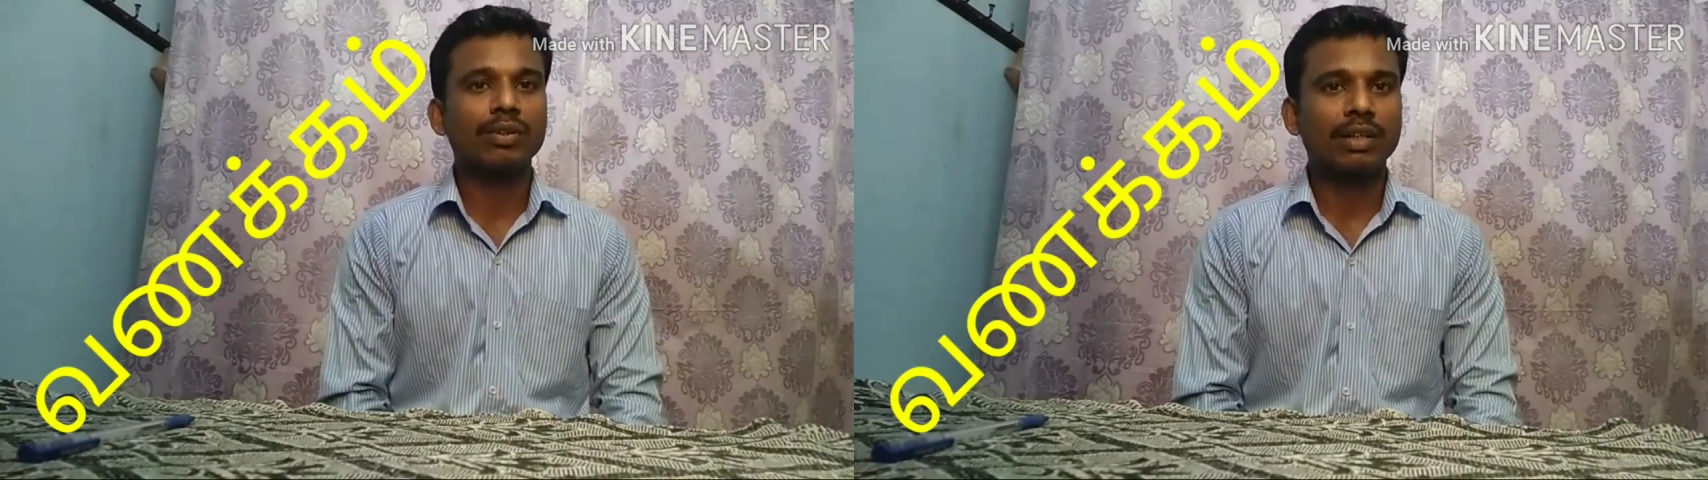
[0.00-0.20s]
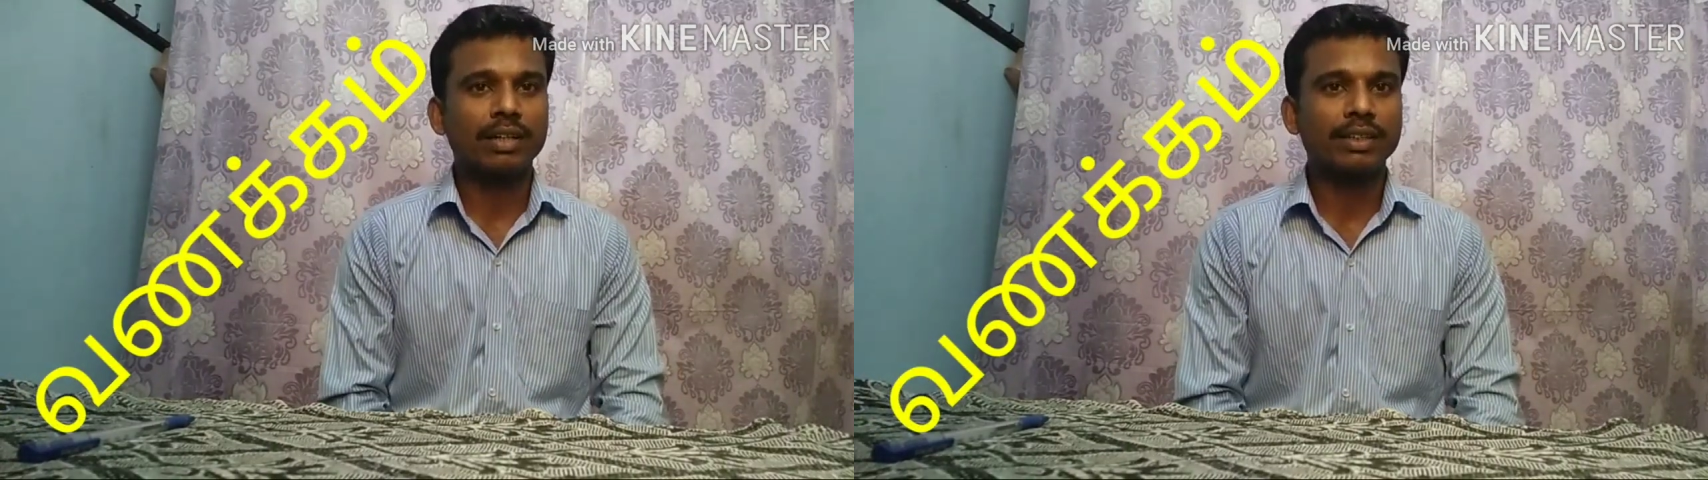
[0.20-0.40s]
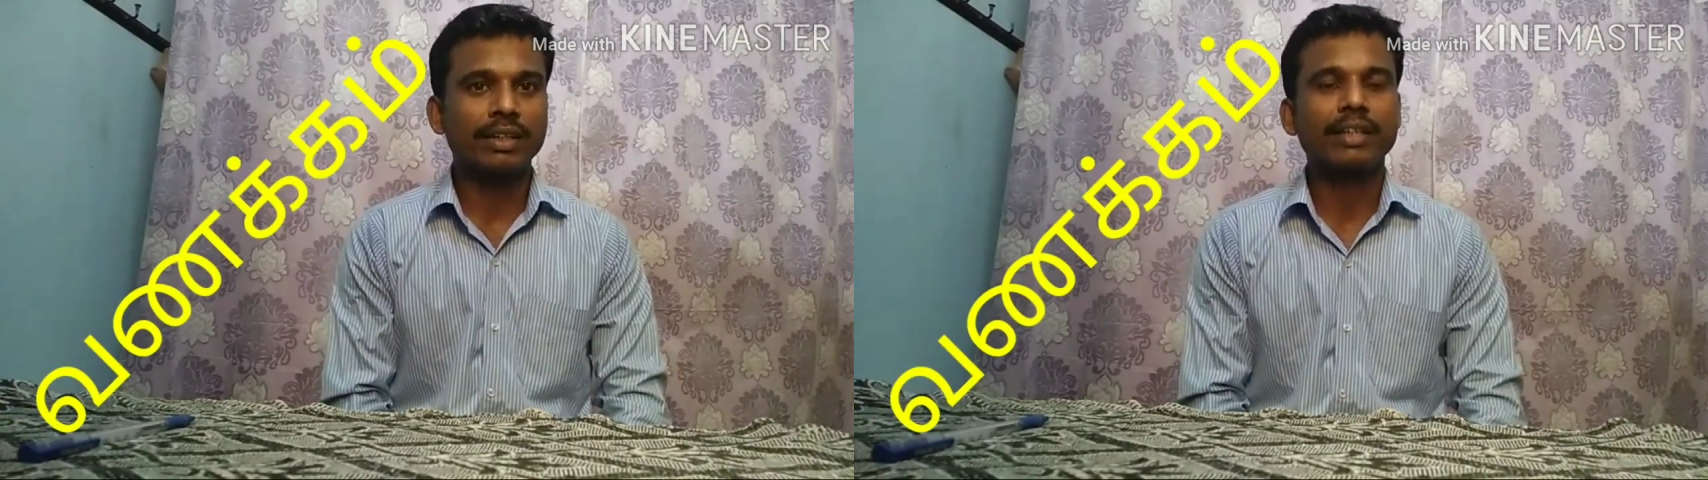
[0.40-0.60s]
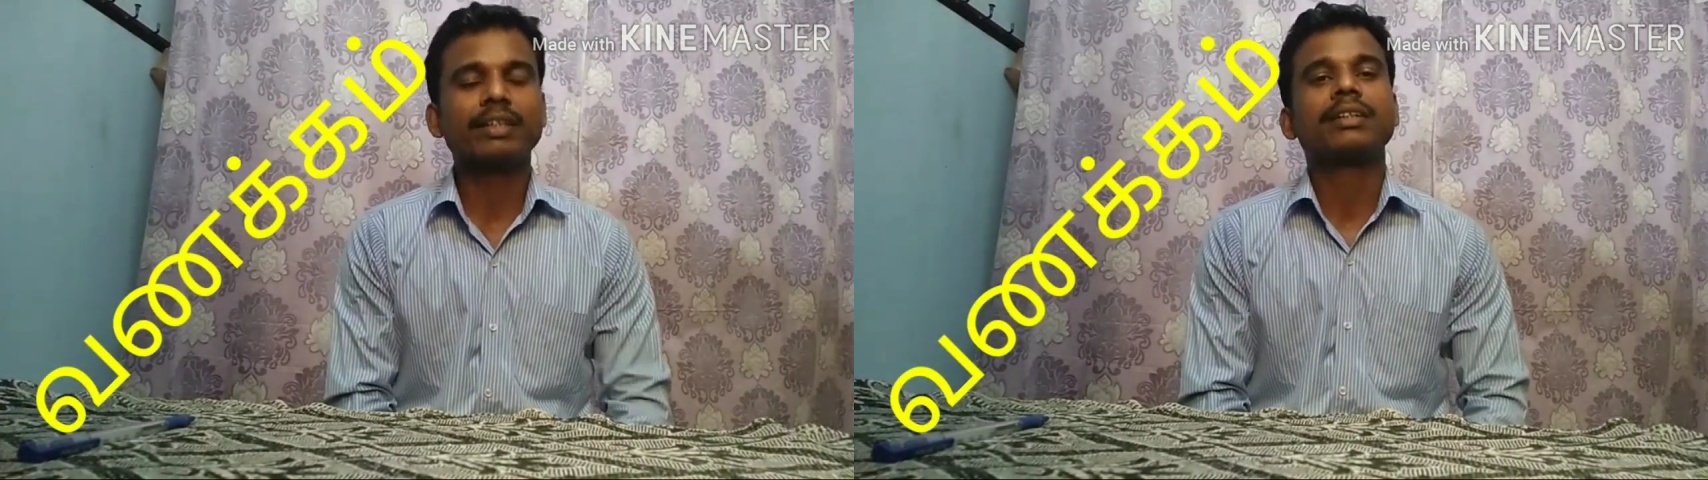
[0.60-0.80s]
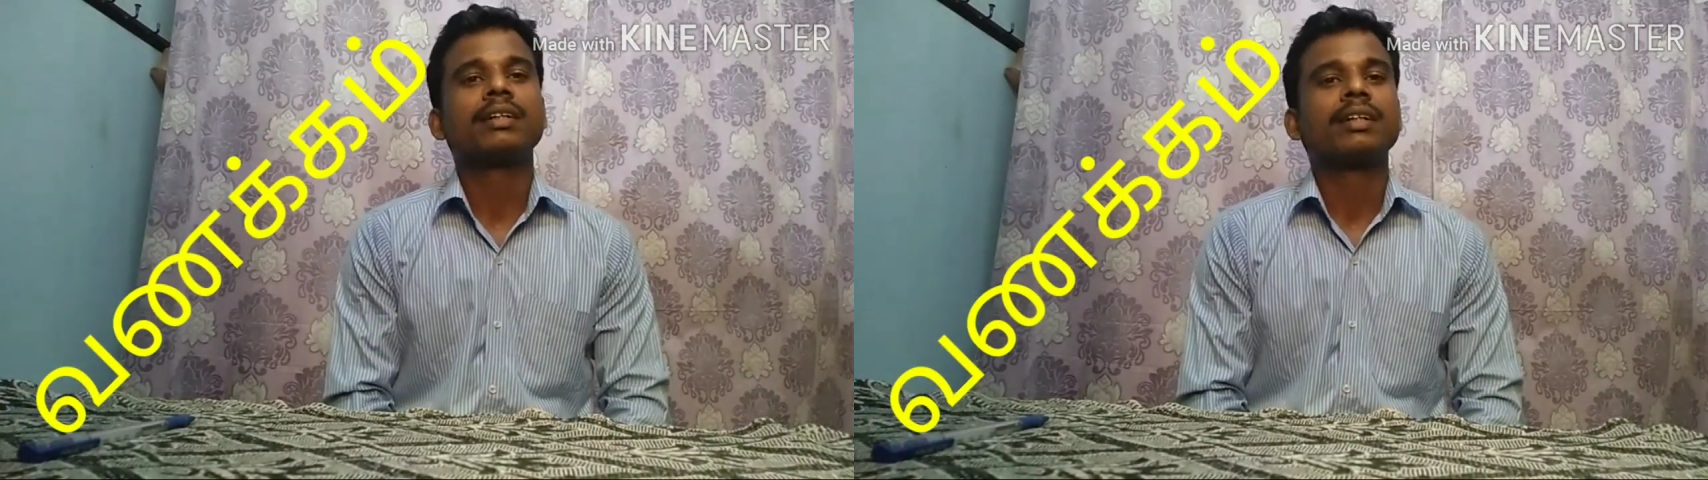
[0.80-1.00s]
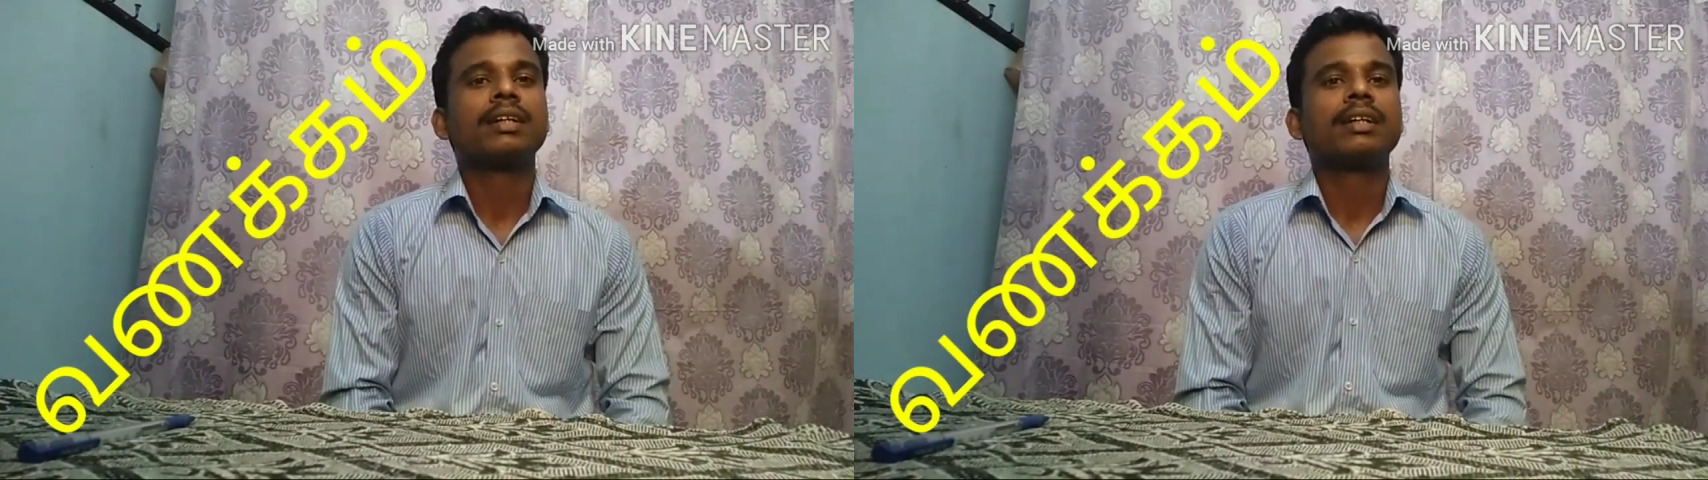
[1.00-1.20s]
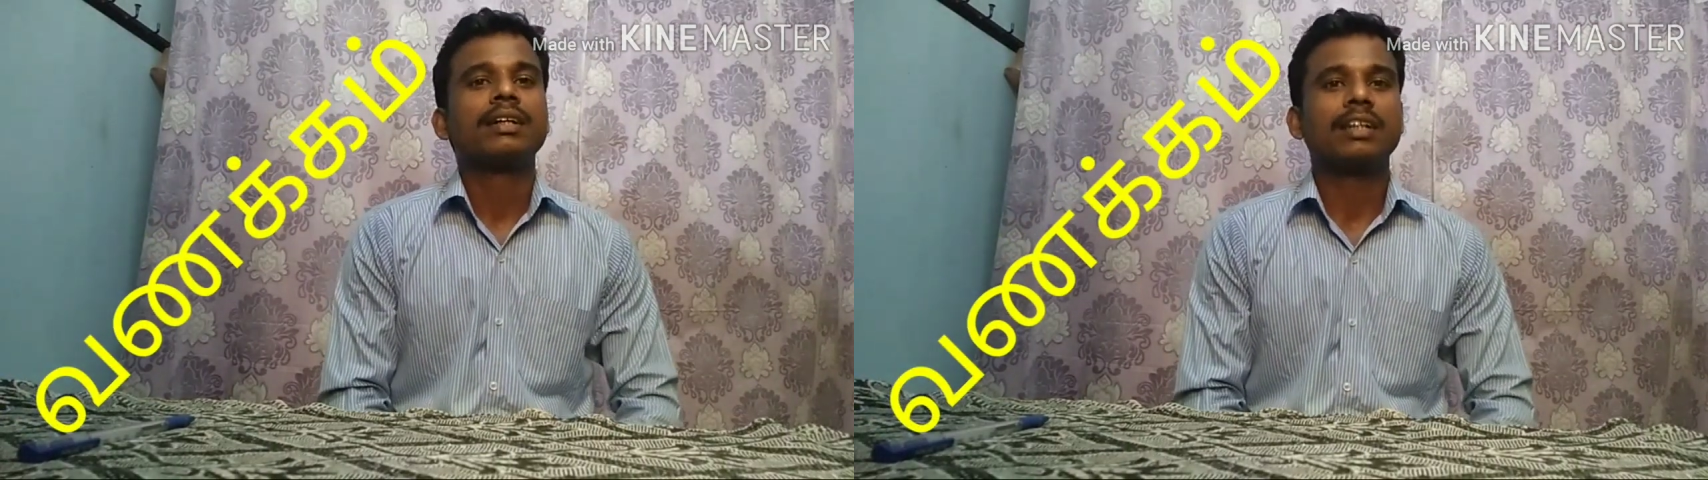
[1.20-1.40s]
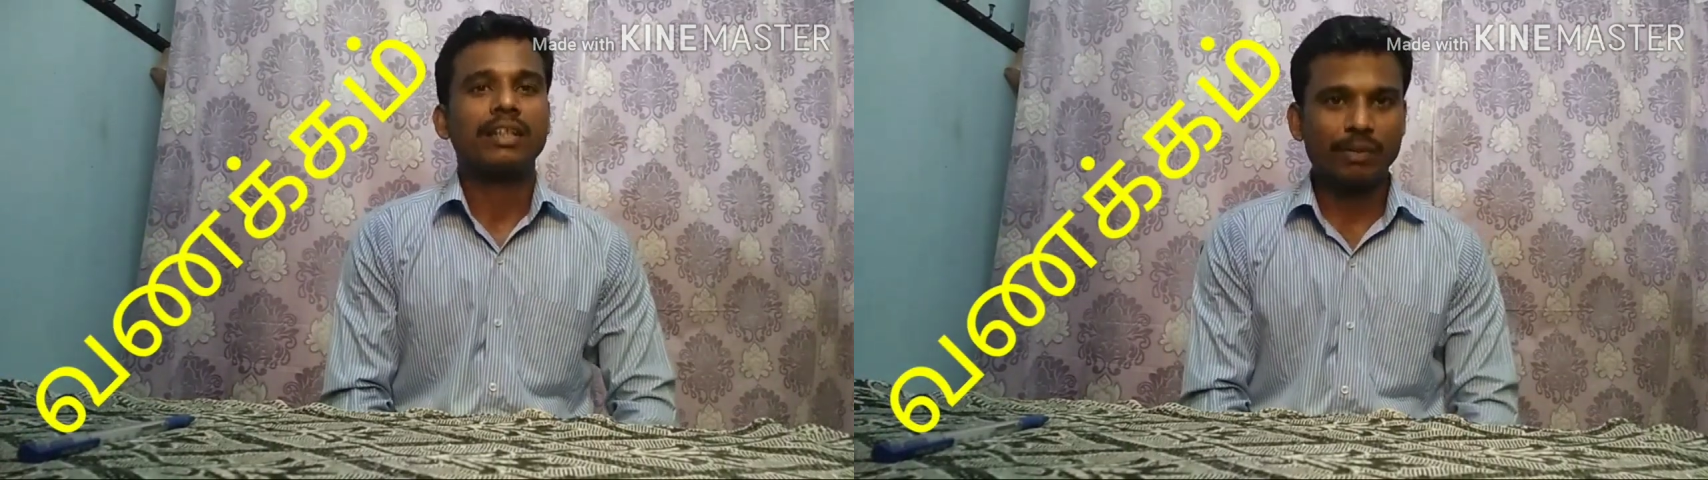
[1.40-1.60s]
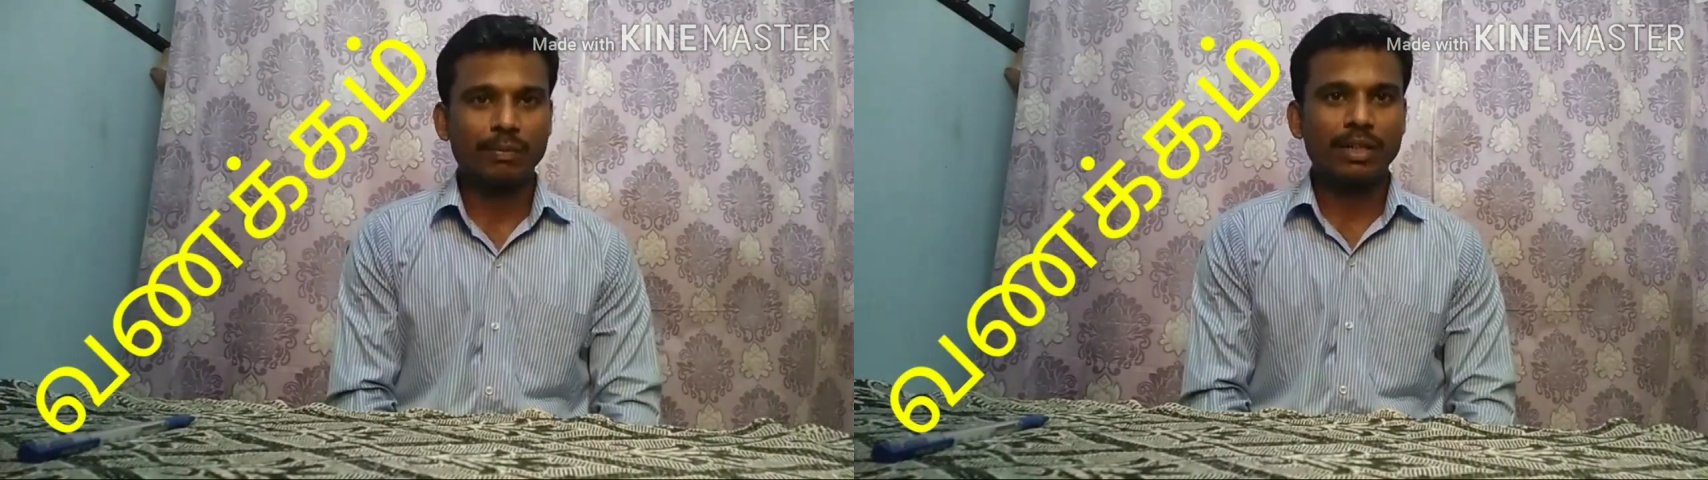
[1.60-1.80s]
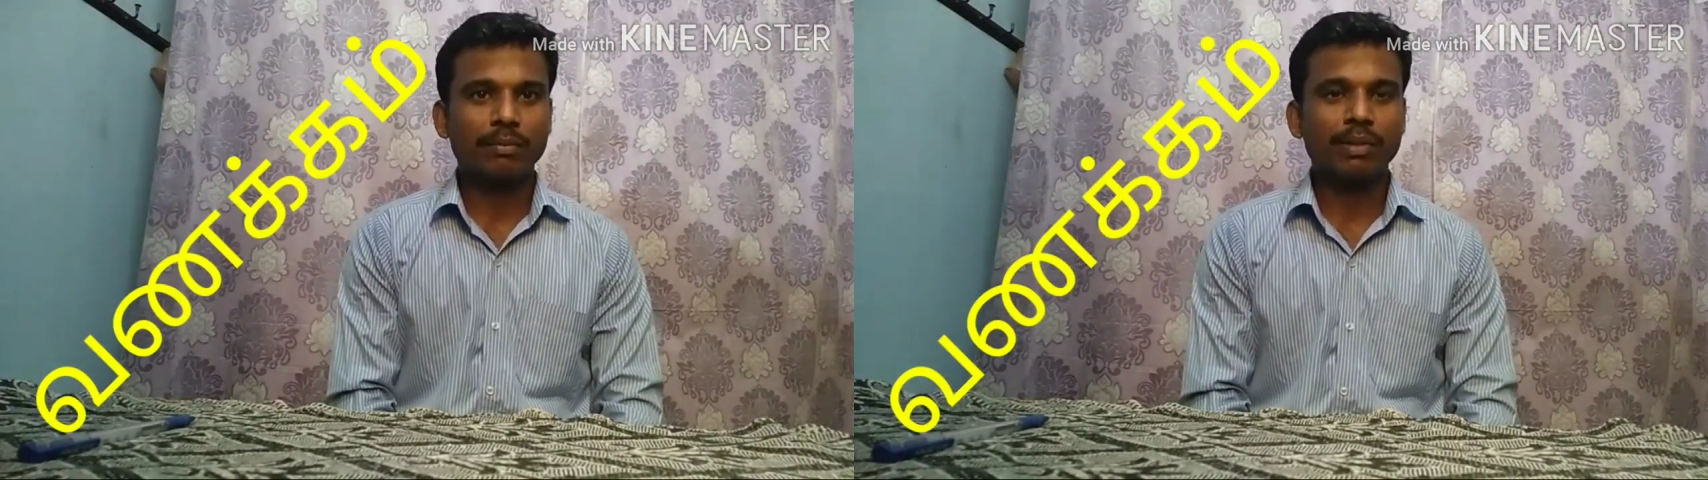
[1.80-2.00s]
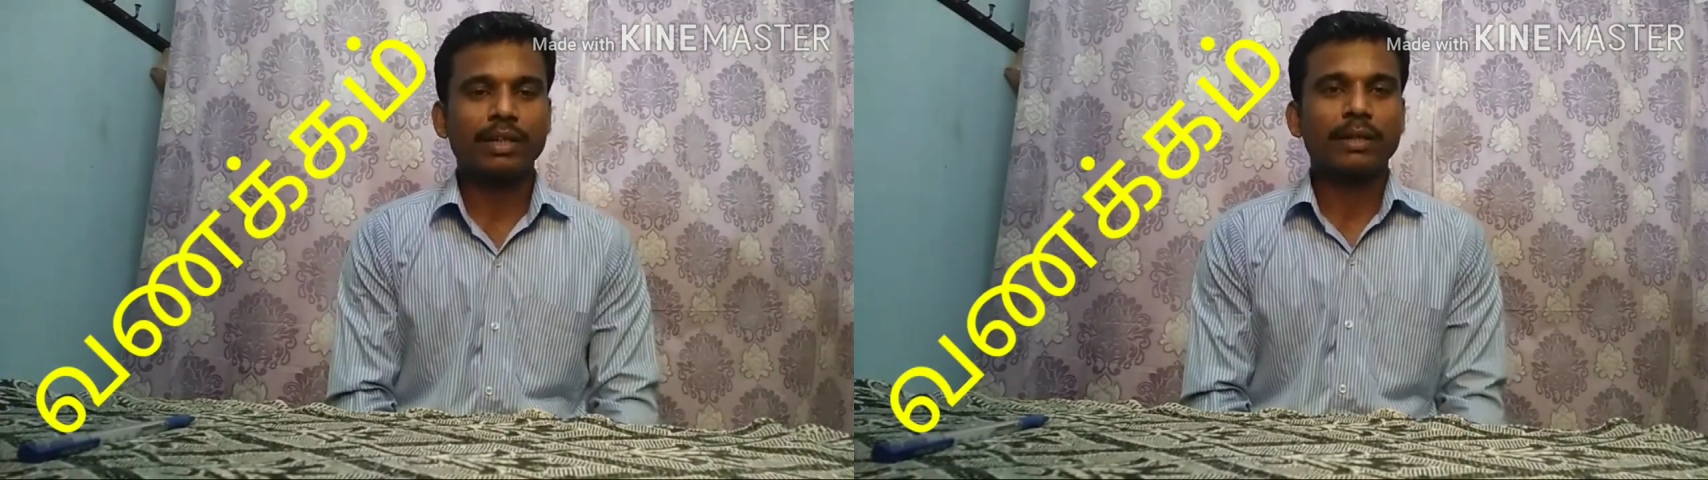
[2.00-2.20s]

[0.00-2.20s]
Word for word: உங்கள் கார்த்திகேயன் இந்த வகுப்பில் நம்ம